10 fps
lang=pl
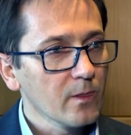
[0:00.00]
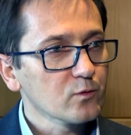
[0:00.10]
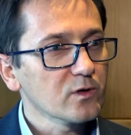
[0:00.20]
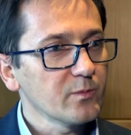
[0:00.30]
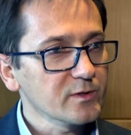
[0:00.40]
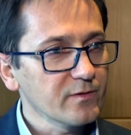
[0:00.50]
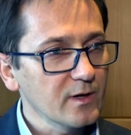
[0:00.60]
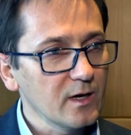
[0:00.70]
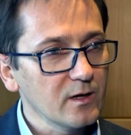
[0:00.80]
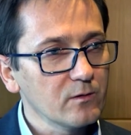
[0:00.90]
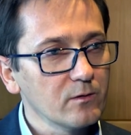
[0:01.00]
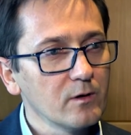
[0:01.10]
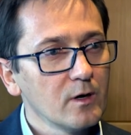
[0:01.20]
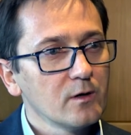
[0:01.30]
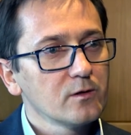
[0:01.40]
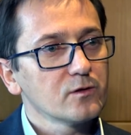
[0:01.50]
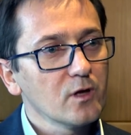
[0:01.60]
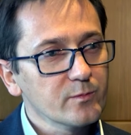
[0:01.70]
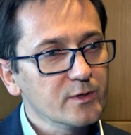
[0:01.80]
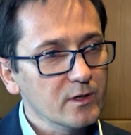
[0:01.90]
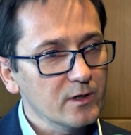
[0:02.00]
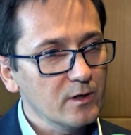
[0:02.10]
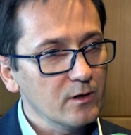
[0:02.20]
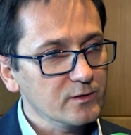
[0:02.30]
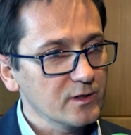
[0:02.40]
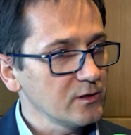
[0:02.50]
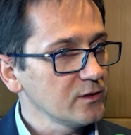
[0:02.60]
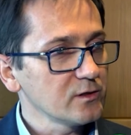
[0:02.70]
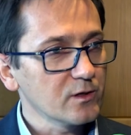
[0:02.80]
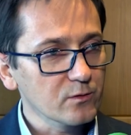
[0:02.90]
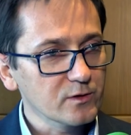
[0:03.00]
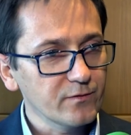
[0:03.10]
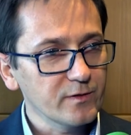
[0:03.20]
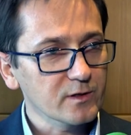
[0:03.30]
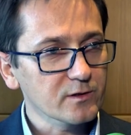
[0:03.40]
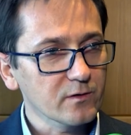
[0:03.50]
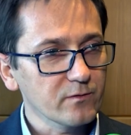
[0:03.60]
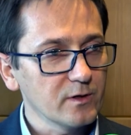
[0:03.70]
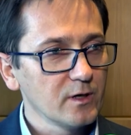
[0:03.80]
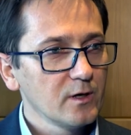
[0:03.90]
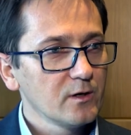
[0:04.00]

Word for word: które pozwalają dobrze ocenić instytucji finansowej,